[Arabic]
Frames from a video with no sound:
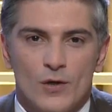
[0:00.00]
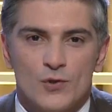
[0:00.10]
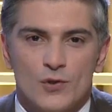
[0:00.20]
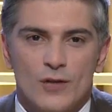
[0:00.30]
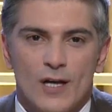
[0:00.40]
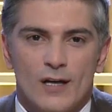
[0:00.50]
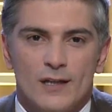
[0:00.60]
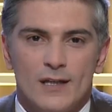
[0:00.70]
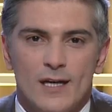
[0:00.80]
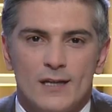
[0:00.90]
وشنو
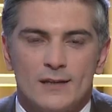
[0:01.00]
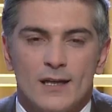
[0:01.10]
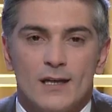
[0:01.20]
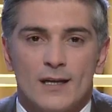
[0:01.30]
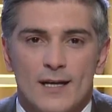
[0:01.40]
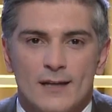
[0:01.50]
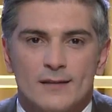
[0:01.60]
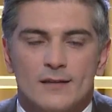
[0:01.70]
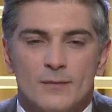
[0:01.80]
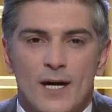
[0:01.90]
الاليات اللي راح
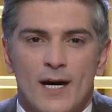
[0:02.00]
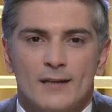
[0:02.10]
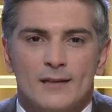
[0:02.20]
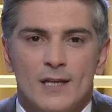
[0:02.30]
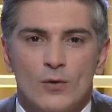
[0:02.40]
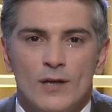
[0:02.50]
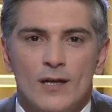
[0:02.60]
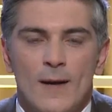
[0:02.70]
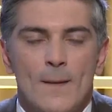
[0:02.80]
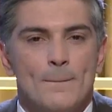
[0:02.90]
تتبعها
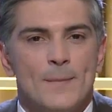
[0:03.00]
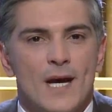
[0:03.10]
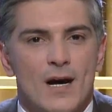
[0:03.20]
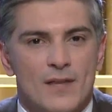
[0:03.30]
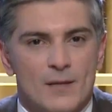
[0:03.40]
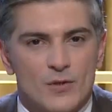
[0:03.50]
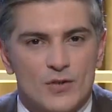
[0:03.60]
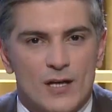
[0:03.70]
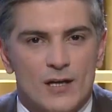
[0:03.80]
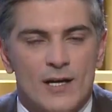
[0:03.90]
الدوله بهذا
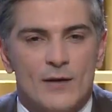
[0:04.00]
المجال